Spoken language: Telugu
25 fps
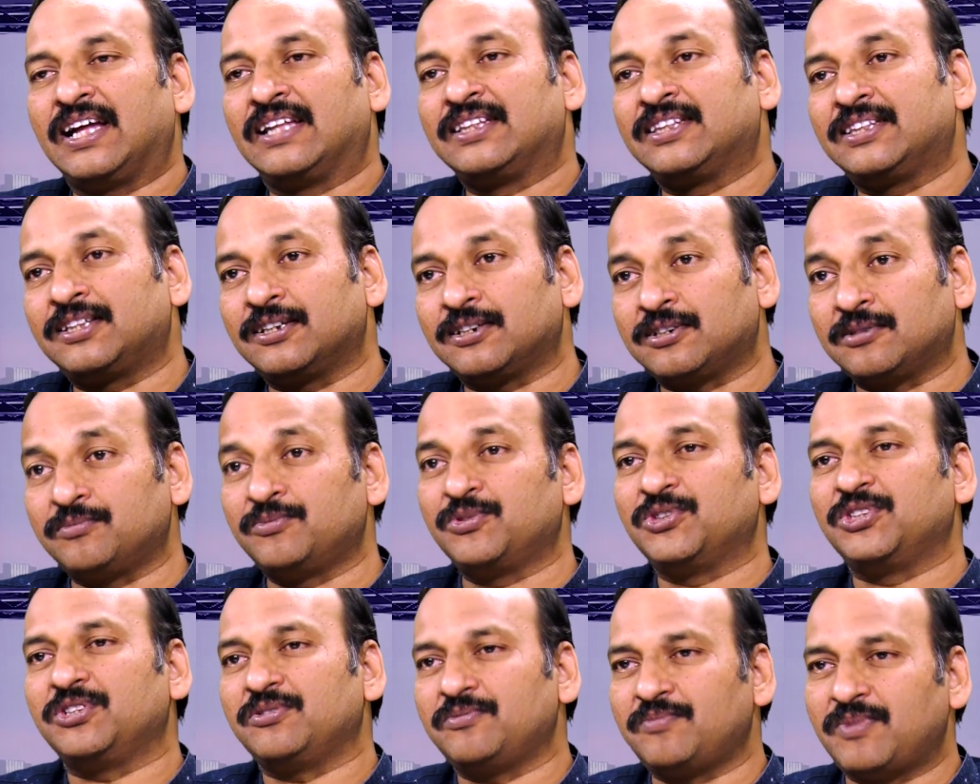
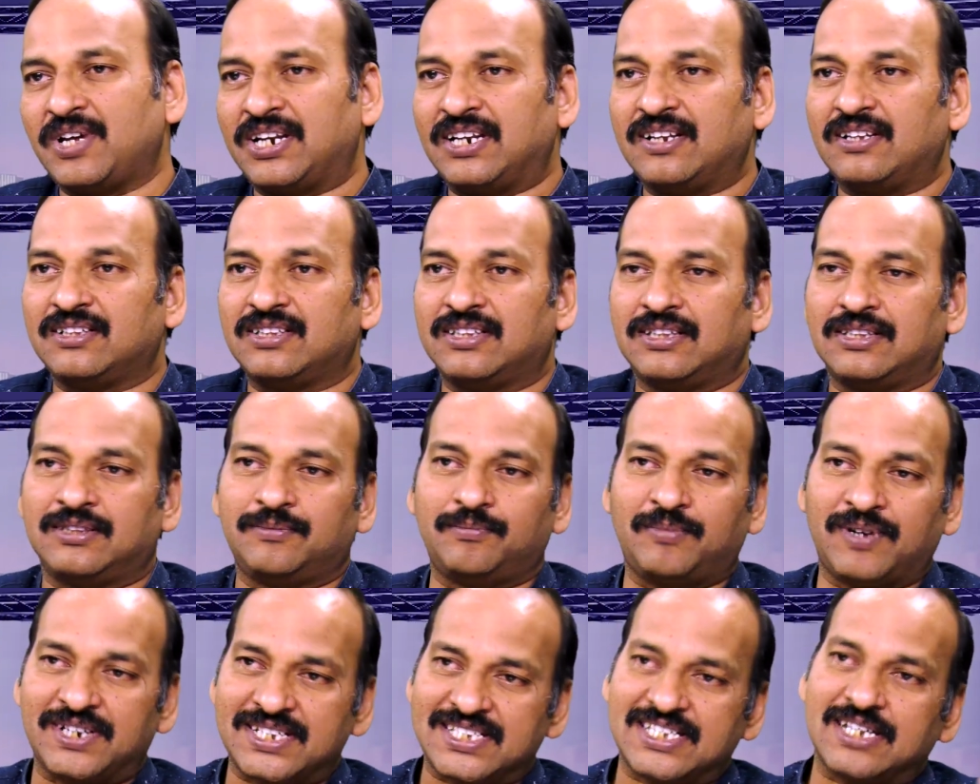అంతకుముందు మన
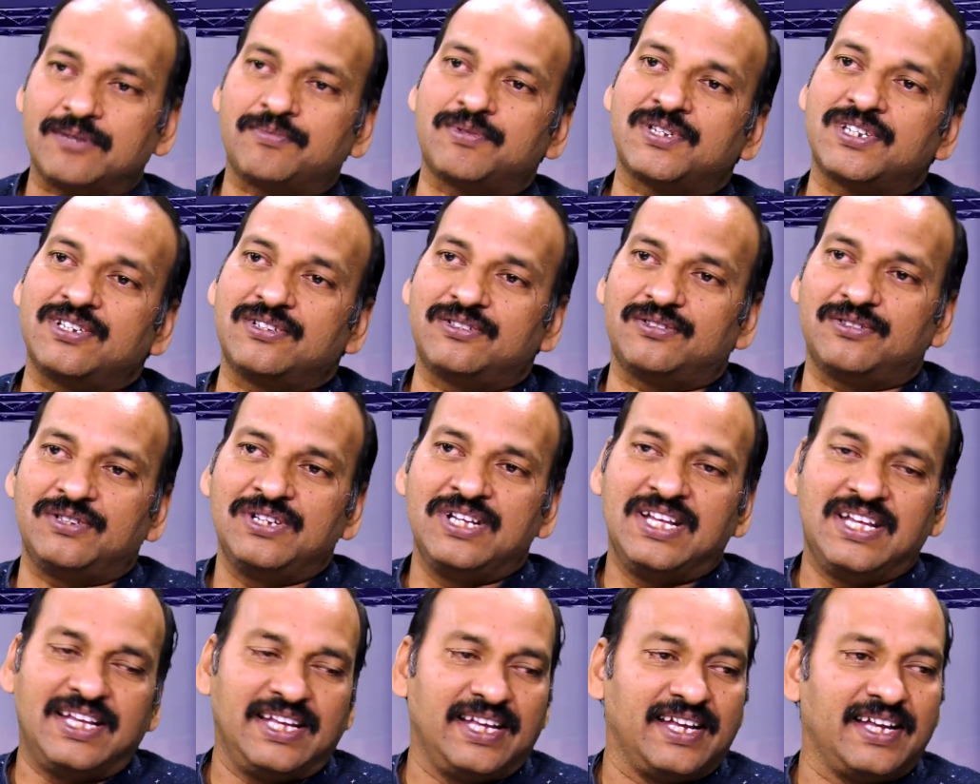పర్సెప్షన్
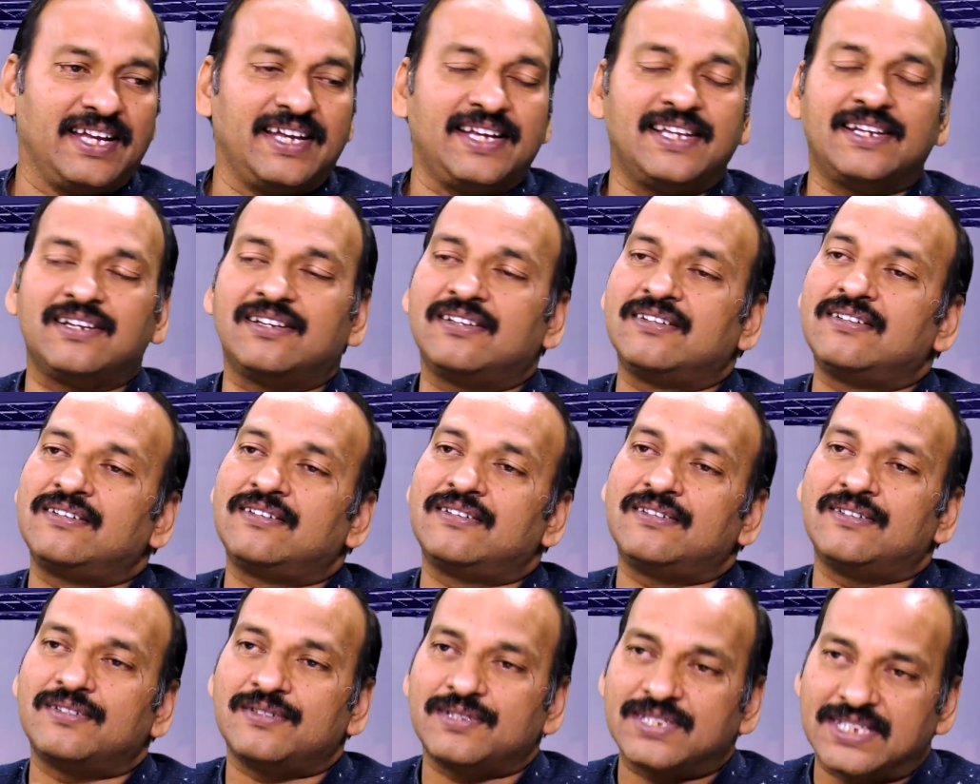హెయిర్
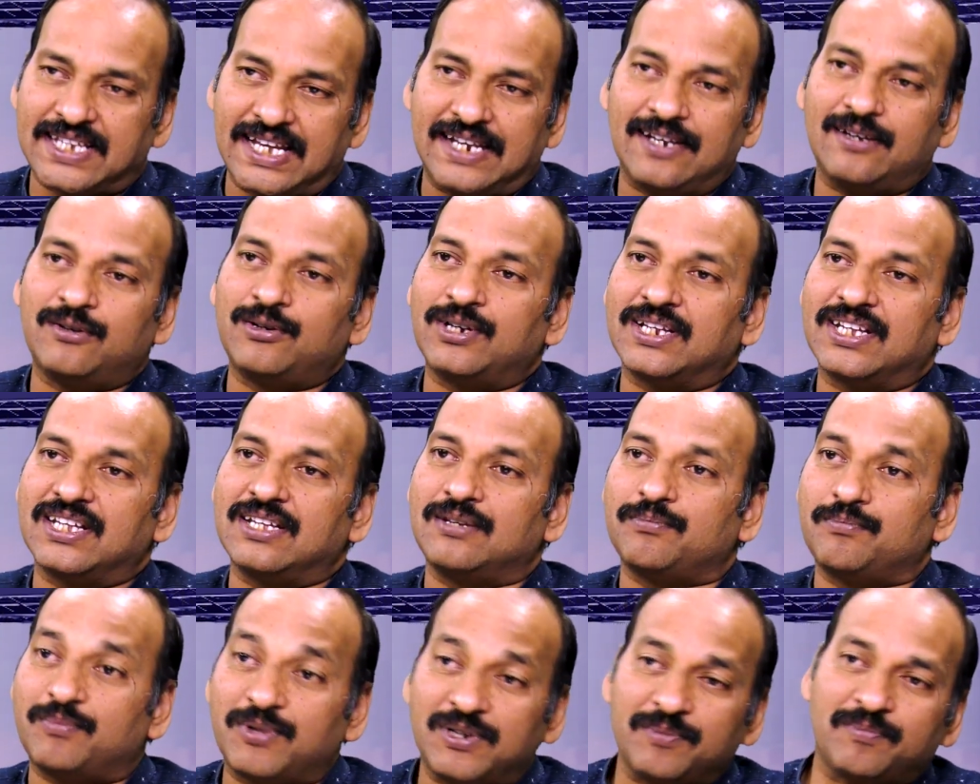uh, సెలూన్కి
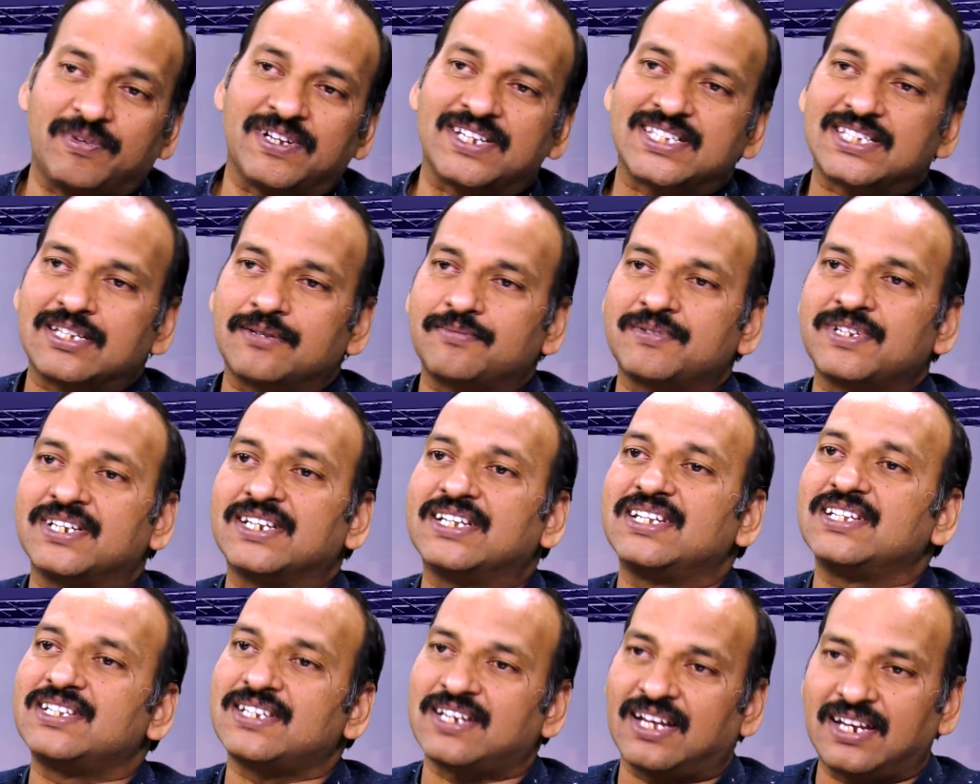ఇప్పుడు
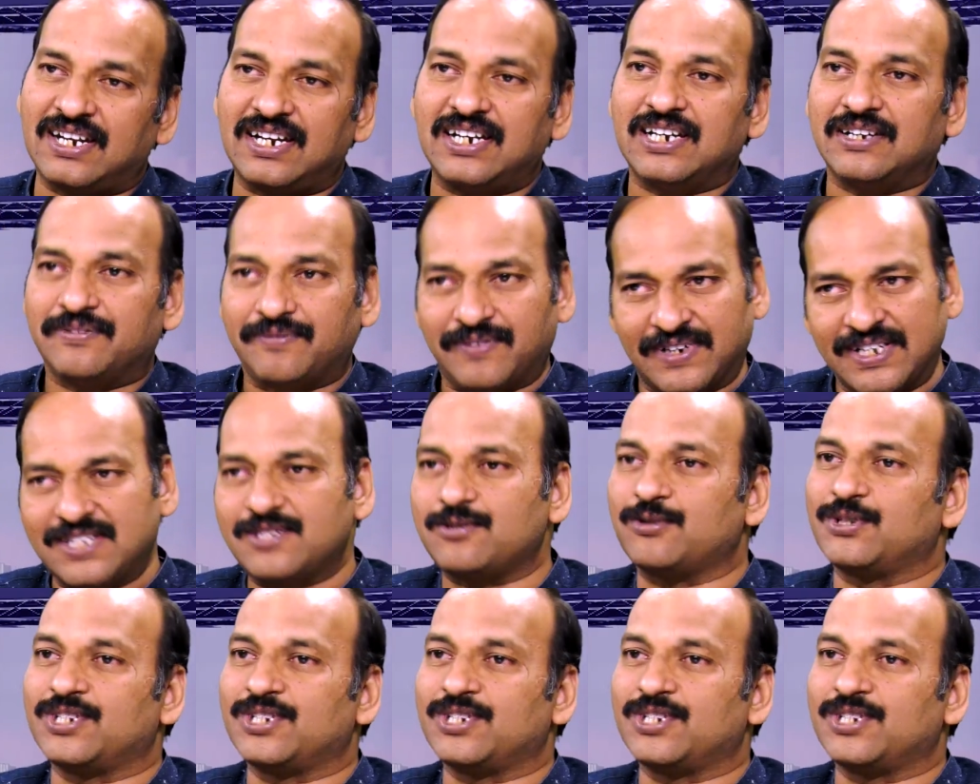పర్సెప్షన్కి చాలా డిఫరెన్స్